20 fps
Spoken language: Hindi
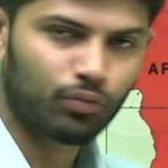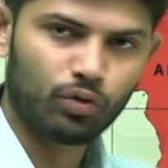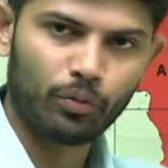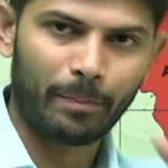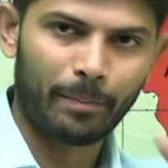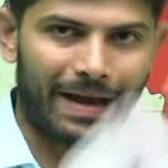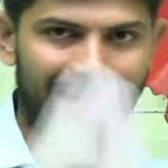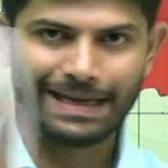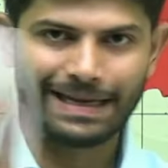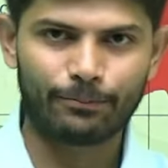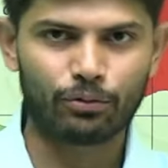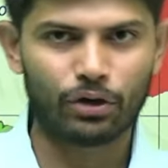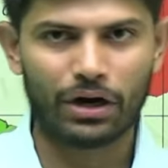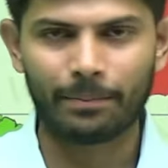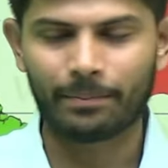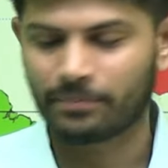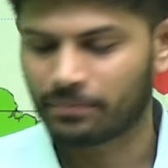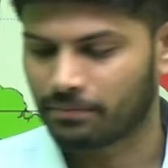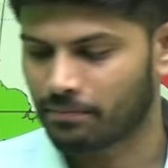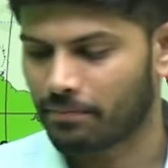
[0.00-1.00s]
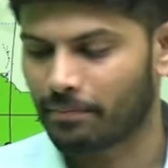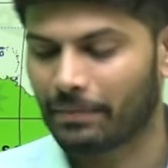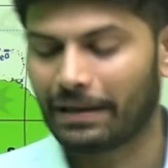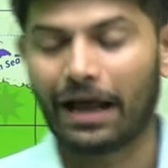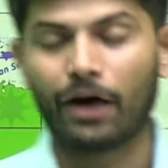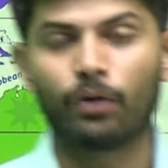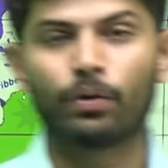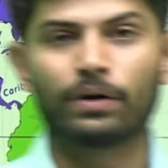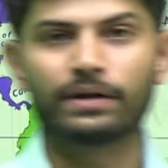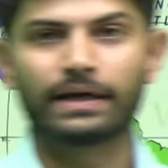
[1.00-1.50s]
तो पानी पूरा
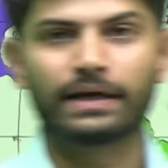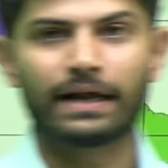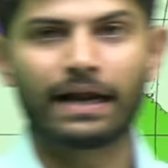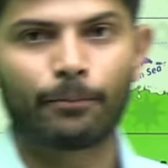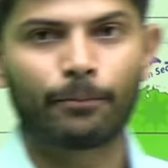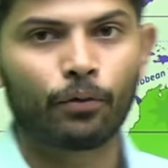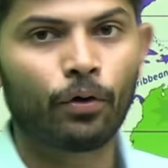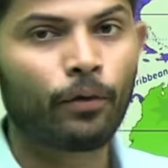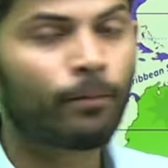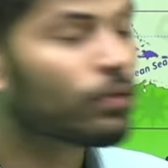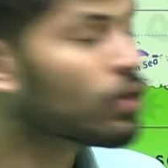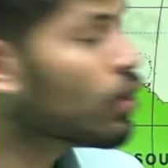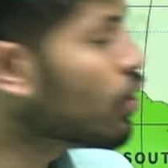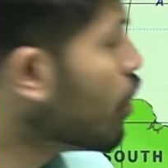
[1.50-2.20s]
मिला हुआ दिख रहा है आपको